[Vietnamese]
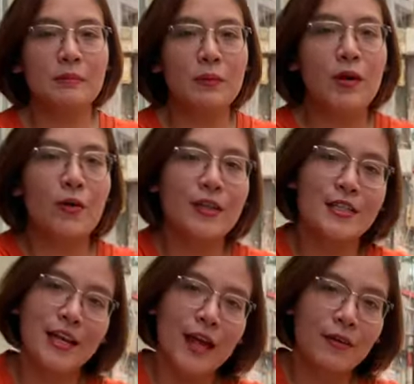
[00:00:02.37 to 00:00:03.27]
chào mừng mọi người quay
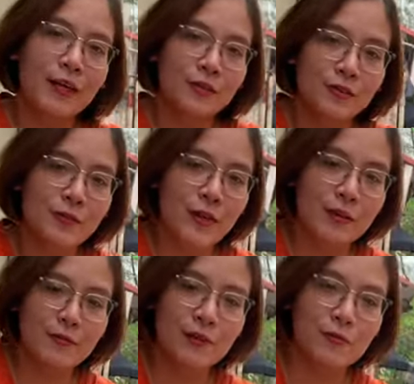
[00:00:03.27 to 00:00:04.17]
trở lại với kênh YouTube của
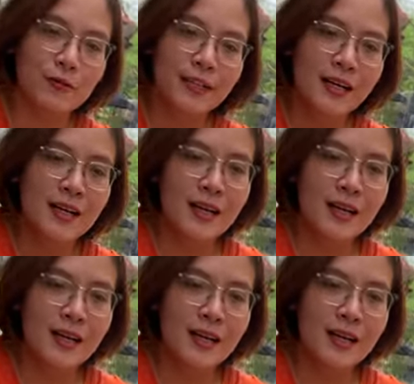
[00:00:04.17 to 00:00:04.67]
em Phương Cún nhé.